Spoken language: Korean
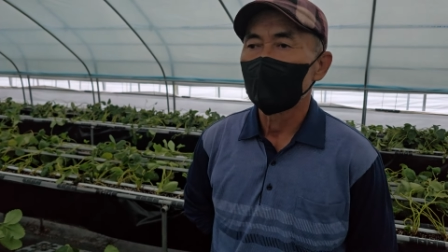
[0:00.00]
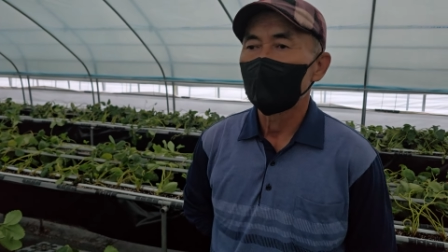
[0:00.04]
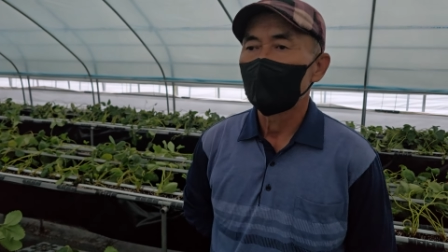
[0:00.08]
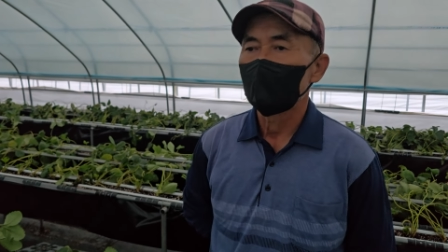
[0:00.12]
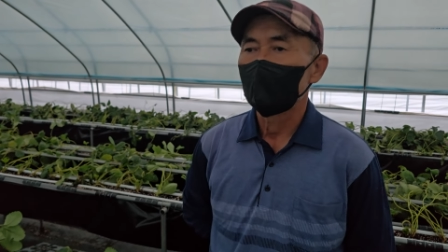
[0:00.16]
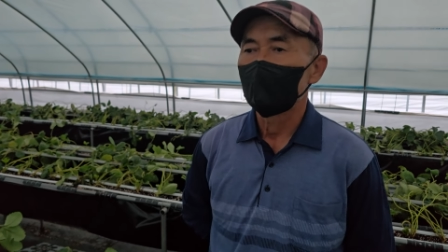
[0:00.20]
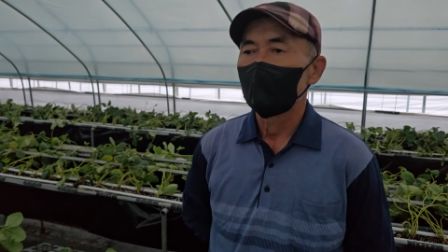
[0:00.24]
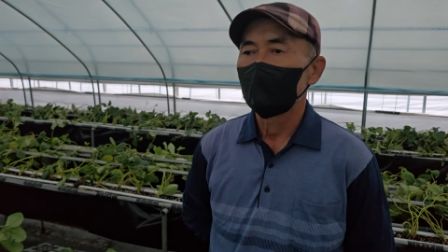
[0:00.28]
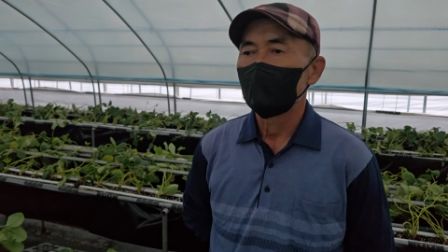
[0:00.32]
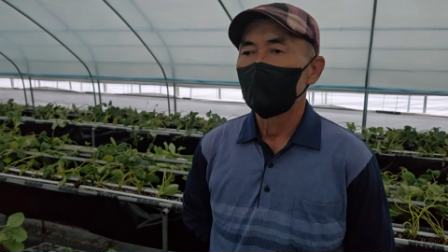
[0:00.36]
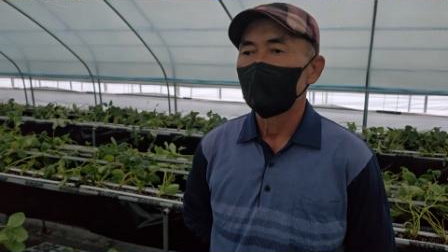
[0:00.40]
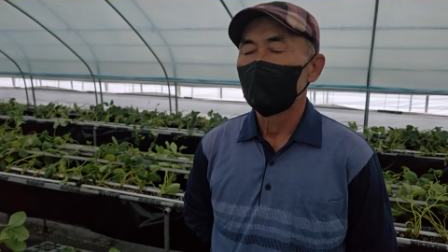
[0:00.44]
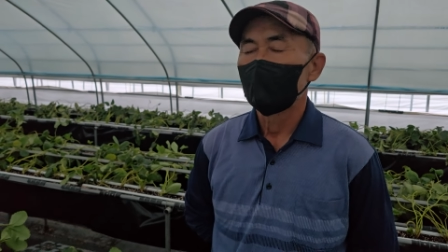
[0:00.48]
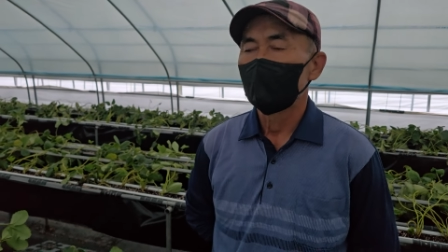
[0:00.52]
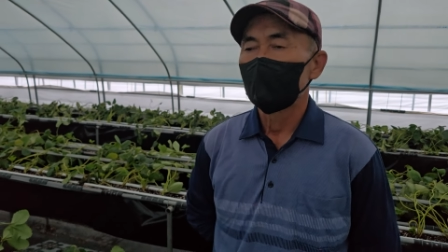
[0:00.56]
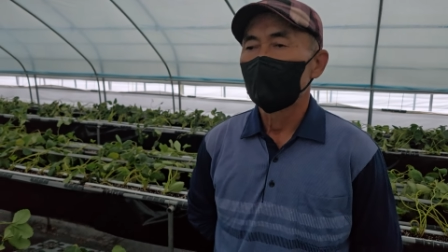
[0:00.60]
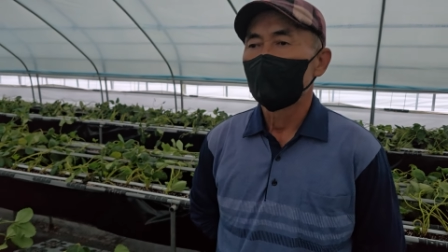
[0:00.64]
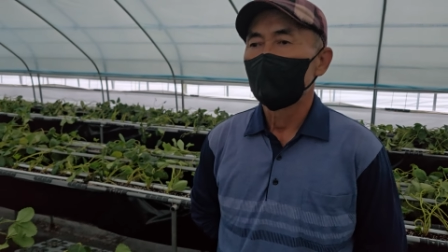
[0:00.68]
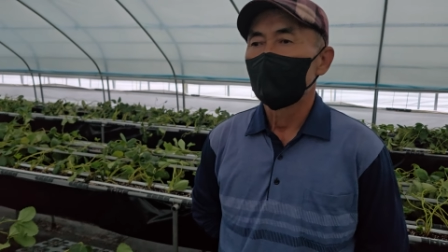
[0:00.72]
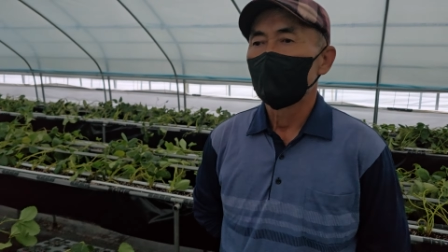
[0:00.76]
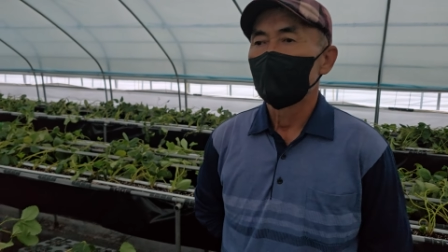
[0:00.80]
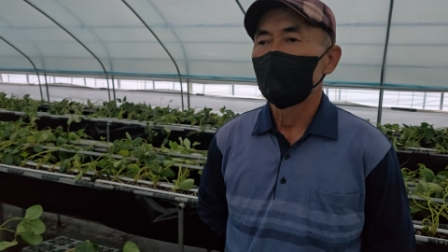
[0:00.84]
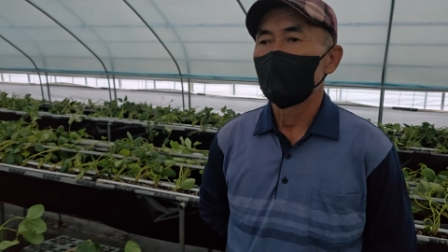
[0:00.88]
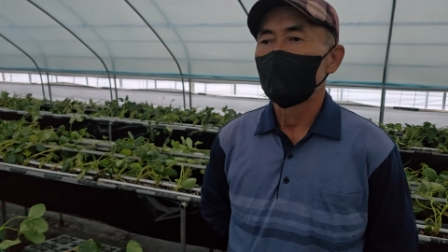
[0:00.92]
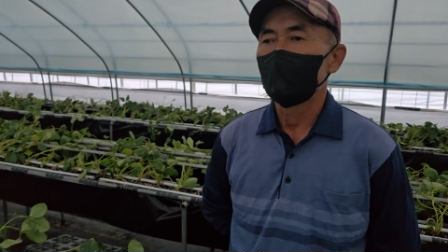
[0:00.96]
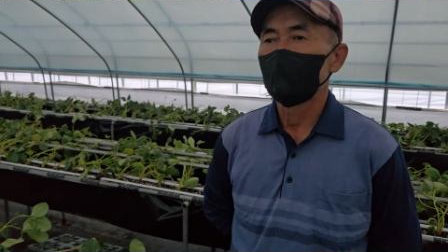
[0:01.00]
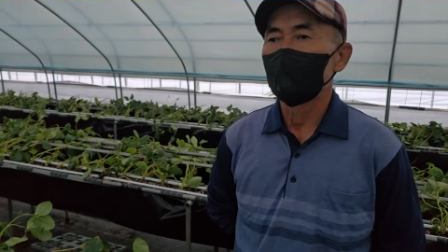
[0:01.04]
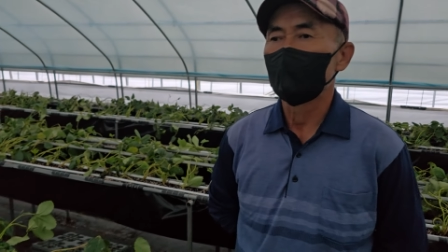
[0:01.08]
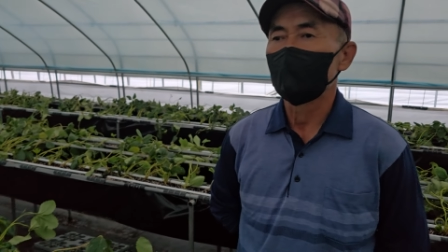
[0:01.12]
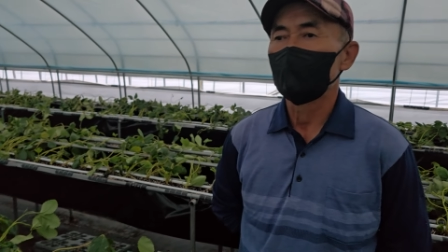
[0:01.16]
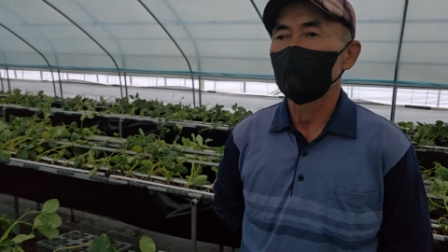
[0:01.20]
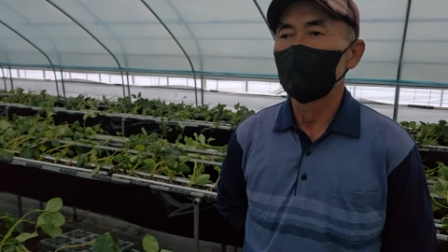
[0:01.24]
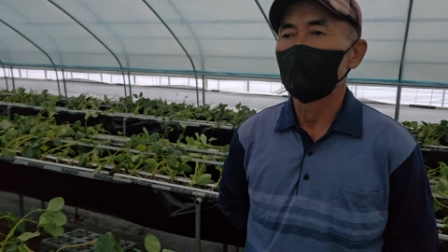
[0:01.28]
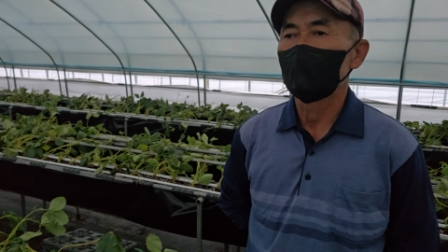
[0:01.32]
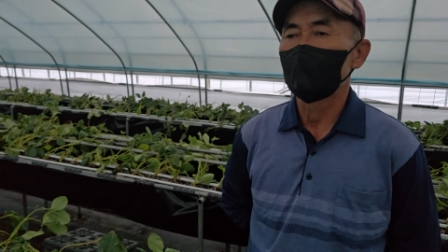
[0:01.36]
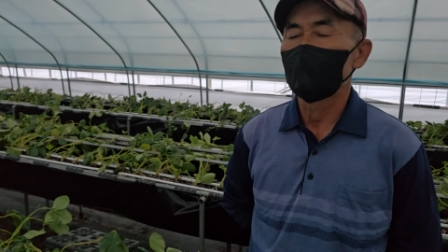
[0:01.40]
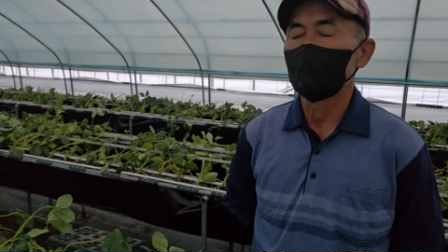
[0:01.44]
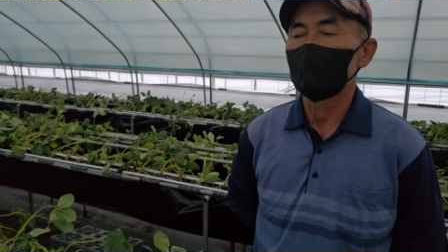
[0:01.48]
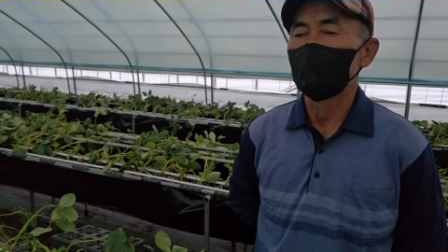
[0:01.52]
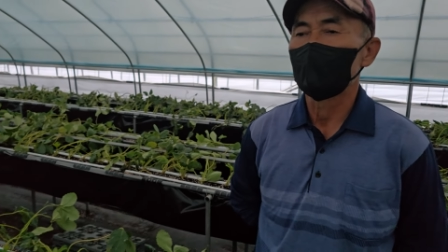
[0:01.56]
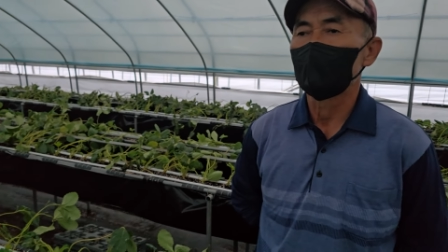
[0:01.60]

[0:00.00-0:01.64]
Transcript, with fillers: 열흘 보름 안에